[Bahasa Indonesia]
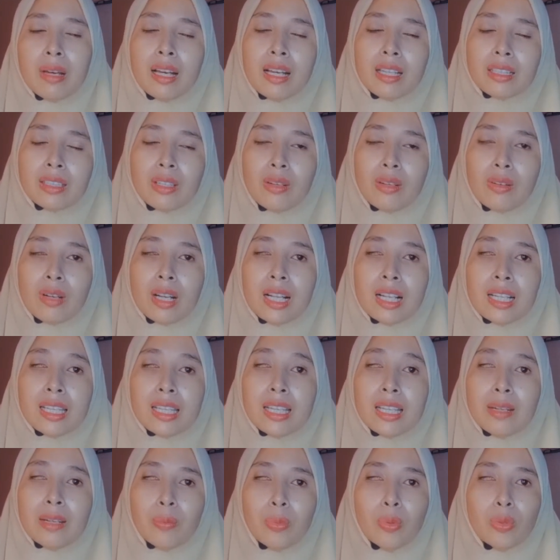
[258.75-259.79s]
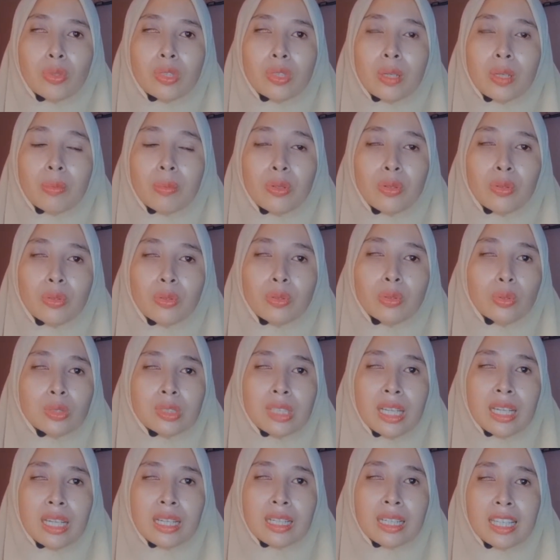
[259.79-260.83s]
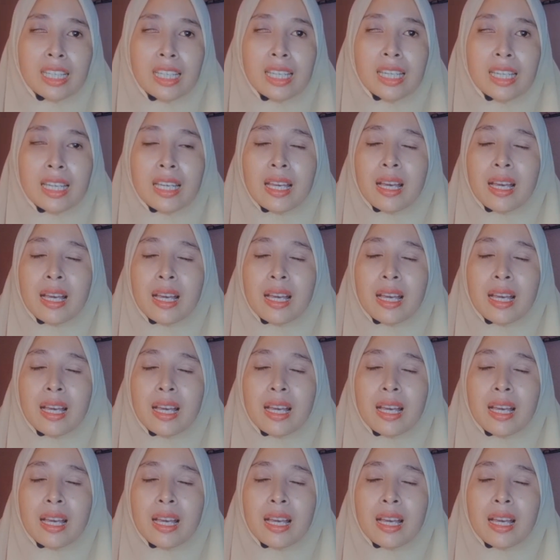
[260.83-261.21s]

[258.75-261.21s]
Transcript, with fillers: atau kalian punya beruntusan nih,